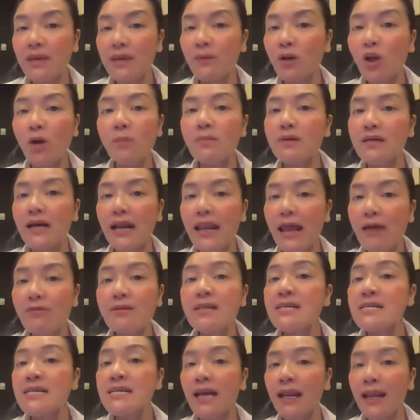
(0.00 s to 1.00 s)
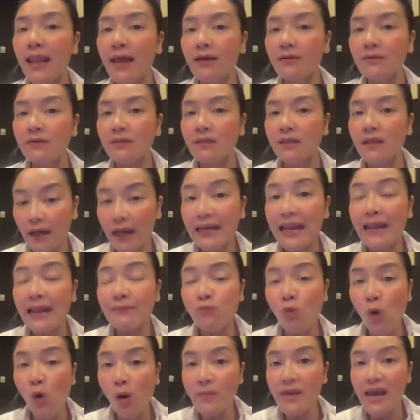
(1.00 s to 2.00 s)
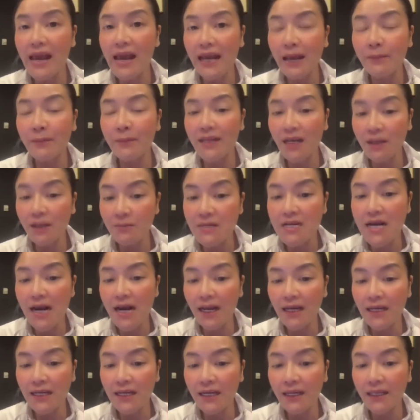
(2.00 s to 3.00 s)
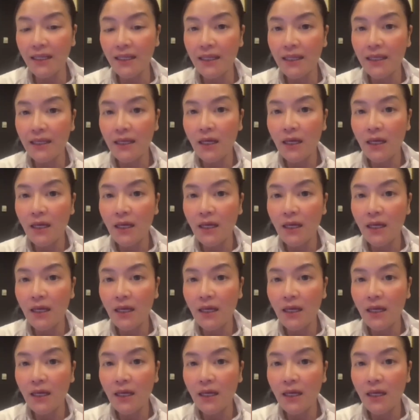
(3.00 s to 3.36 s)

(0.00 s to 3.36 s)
ดปีมันก็เบื่อแล้วเลิกกันแล้ว ขนาดผัวเมียกันมันยังเบื่อกันเลย